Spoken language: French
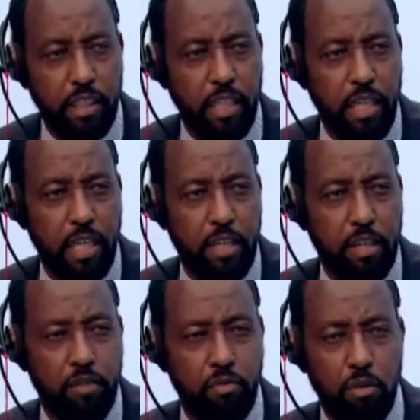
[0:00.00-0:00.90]
qui,
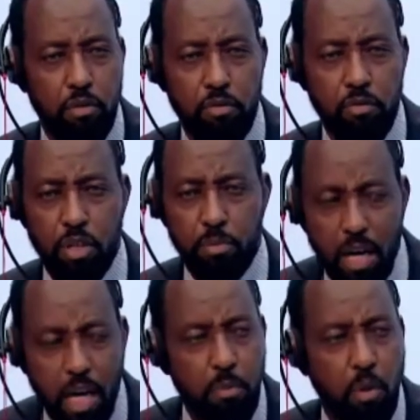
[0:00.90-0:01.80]
lui
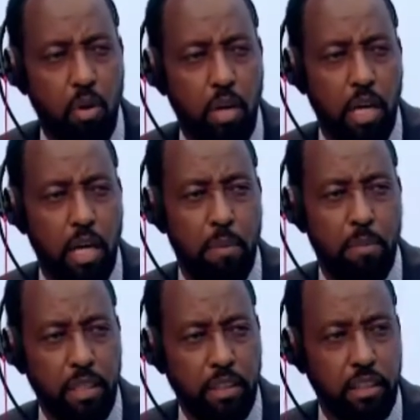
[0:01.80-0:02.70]
aussi,
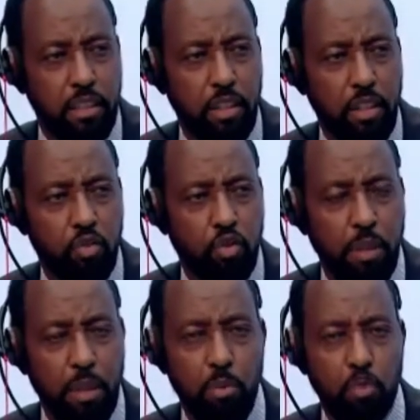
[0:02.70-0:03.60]
a
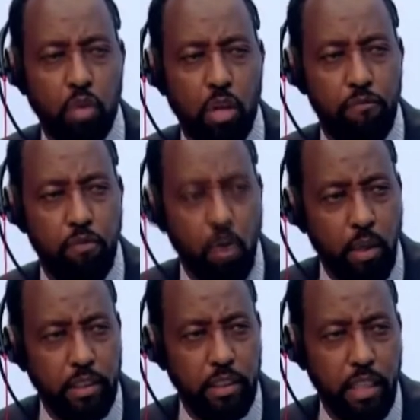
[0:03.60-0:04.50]

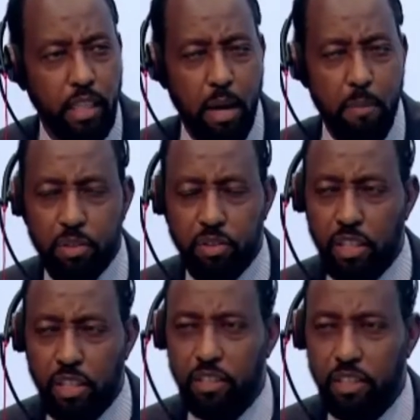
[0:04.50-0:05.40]
fait
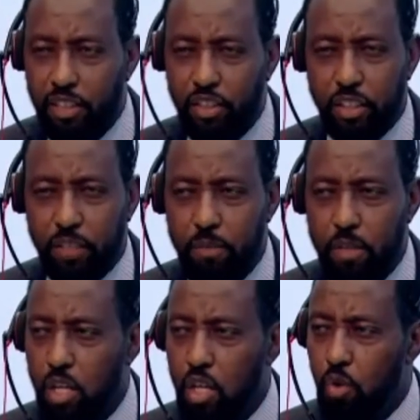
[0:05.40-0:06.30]
euh,
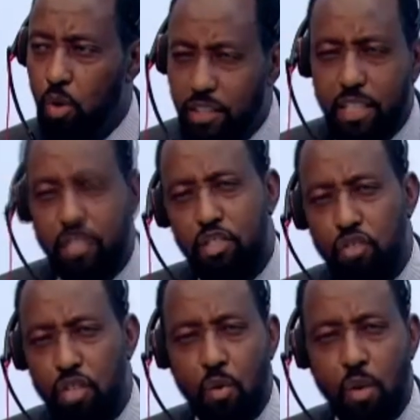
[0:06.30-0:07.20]
preuve euh,
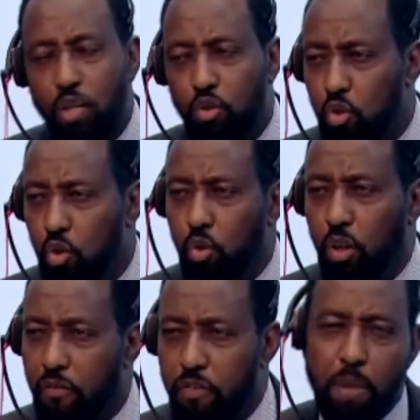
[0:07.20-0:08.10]
de ses
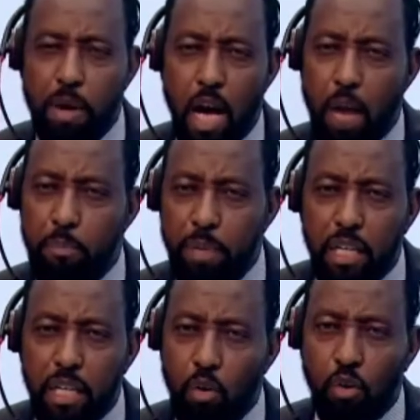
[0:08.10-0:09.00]
capacités en se
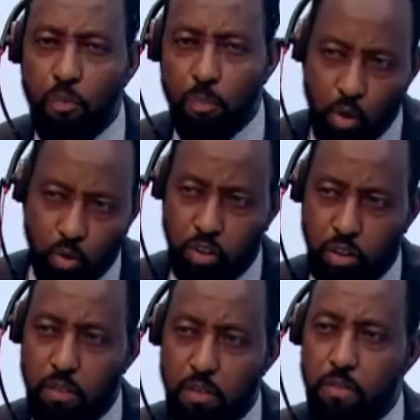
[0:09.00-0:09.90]
présentant euh,
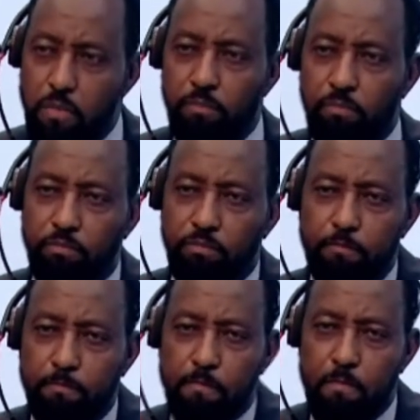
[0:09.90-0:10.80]
comme candidat
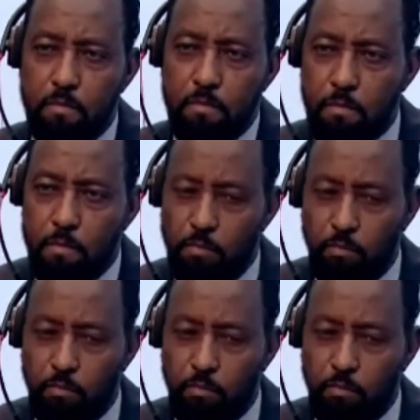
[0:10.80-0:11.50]
à ce poste et je vous